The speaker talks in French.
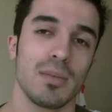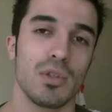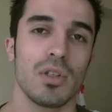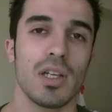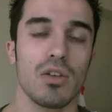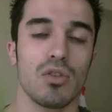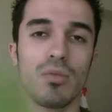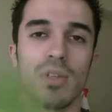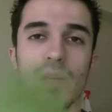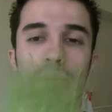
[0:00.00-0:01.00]
ça m'étonnerait
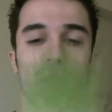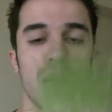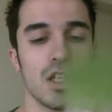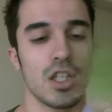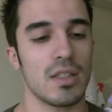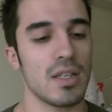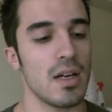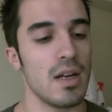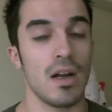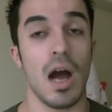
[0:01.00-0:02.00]
que des parents achètent ça
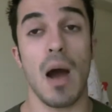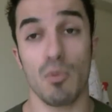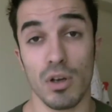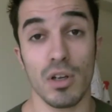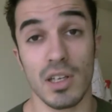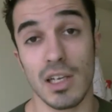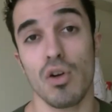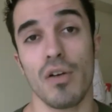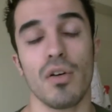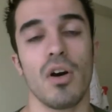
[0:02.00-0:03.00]
à moins qu'ils
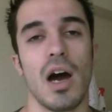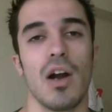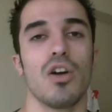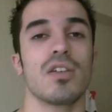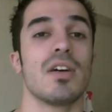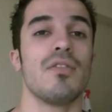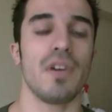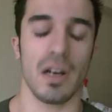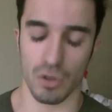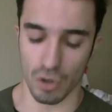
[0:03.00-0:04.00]
l'offrent à leurs
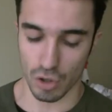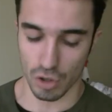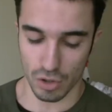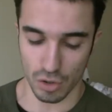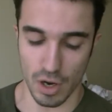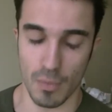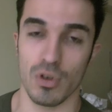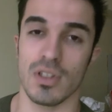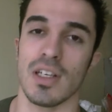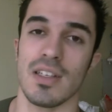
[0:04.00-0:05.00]
enfants. Donc, euh, à
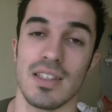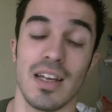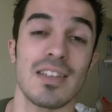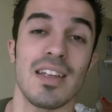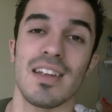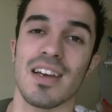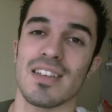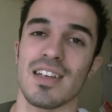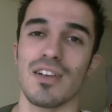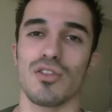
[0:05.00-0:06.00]
mon sens, c'est assez
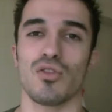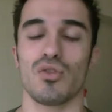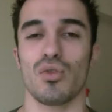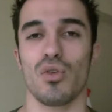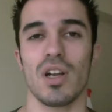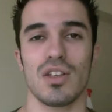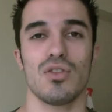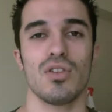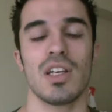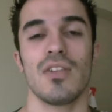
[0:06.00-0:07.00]
intéressant du
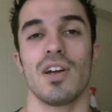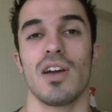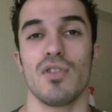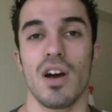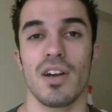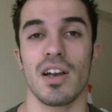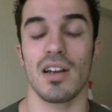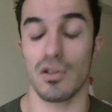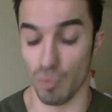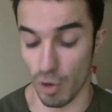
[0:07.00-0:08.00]
relation qu'il va y avoir avec la
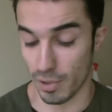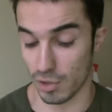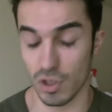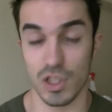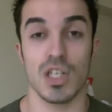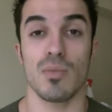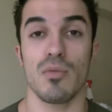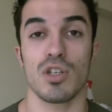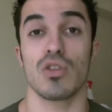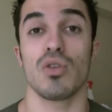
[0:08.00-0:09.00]
nature. Moi, perso, quand j'étais
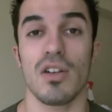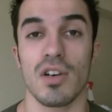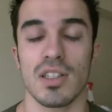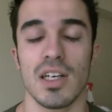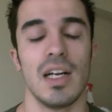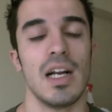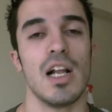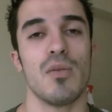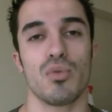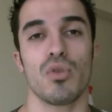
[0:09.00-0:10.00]
môme, j'adore avoir ça.
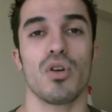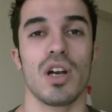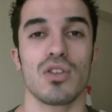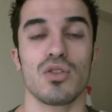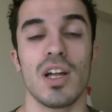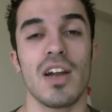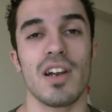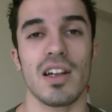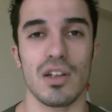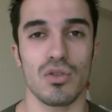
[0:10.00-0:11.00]
Pour le relationnel
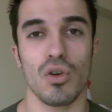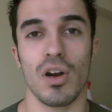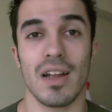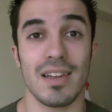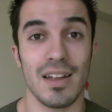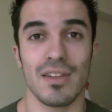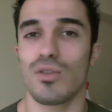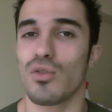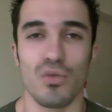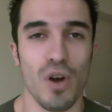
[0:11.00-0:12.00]
avec la nature, l'attente
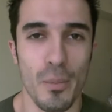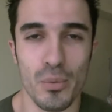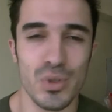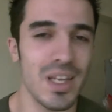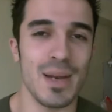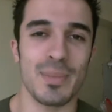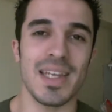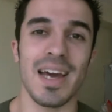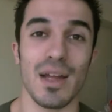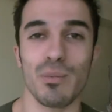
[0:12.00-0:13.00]
de voir pousser les
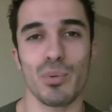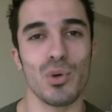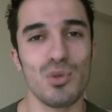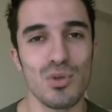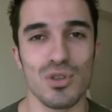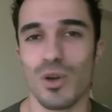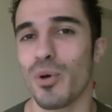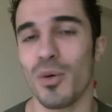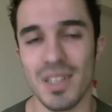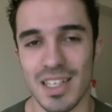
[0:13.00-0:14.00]
petits grains de pelouse, le
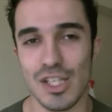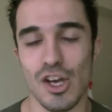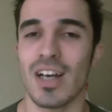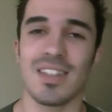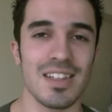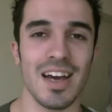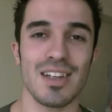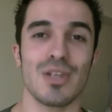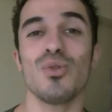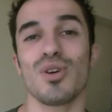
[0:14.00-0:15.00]
premier qui sort, etc.
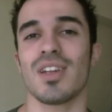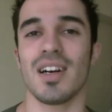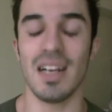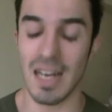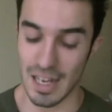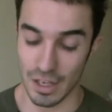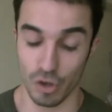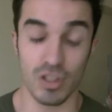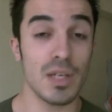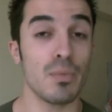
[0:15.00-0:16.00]
T'es tout content.
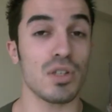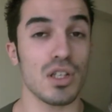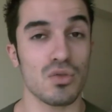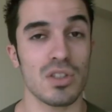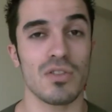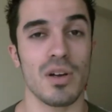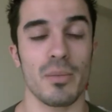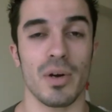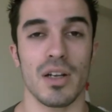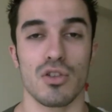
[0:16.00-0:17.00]
Donc, c'est pour ça que je vous ai voulu
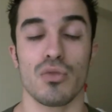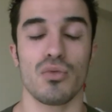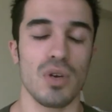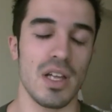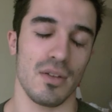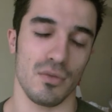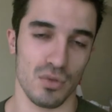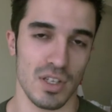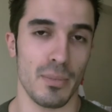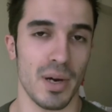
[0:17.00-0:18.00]
en parler. Je voulais
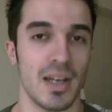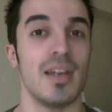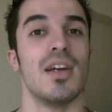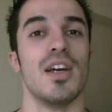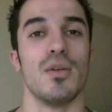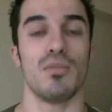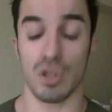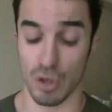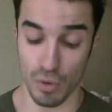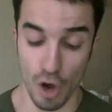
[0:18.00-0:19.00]
vous en parler.
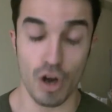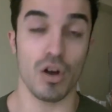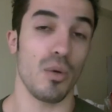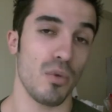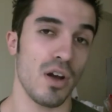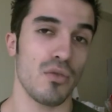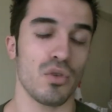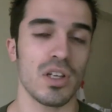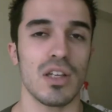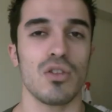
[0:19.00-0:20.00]
Puisque, un, on me l'a
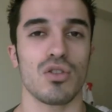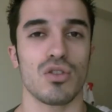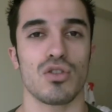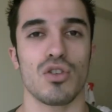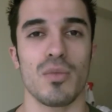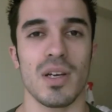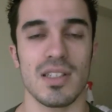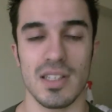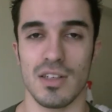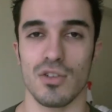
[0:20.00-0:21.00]
envoyé, donc je
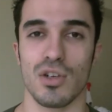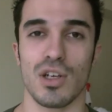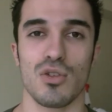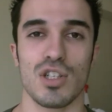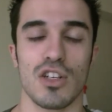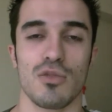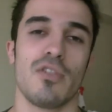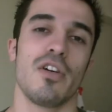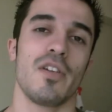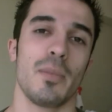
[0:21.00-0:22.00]
remercie euh, EcoJack de
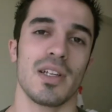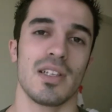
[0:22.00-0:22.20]
m'avoir fait,